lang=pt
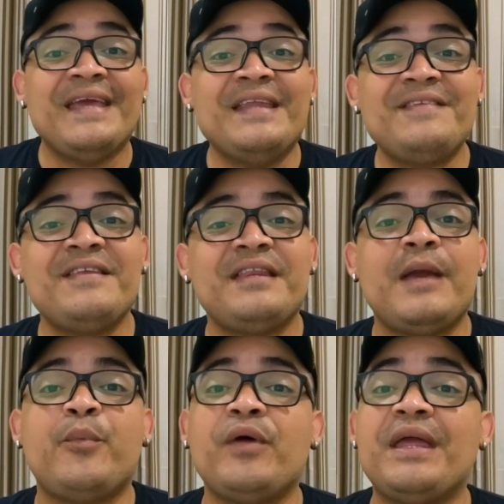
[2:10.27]
E nesse
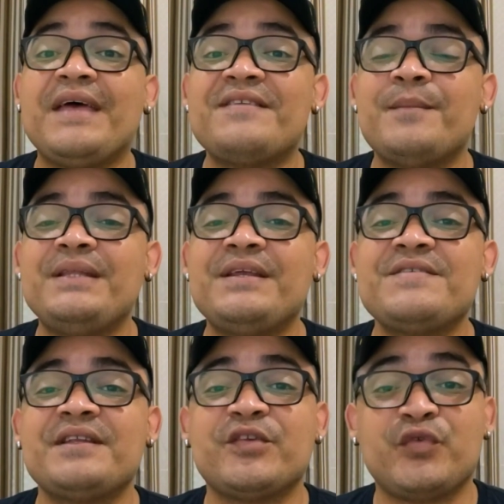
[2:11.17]
tempo em que a
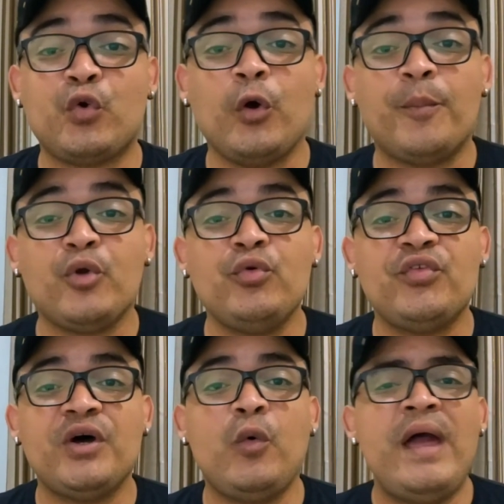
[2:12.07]
CB300 ficou em
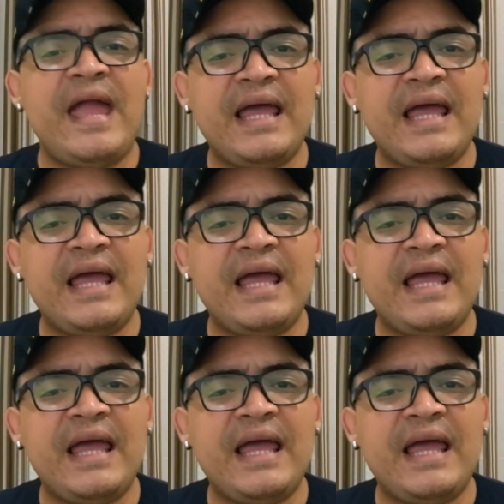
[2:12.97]
produção,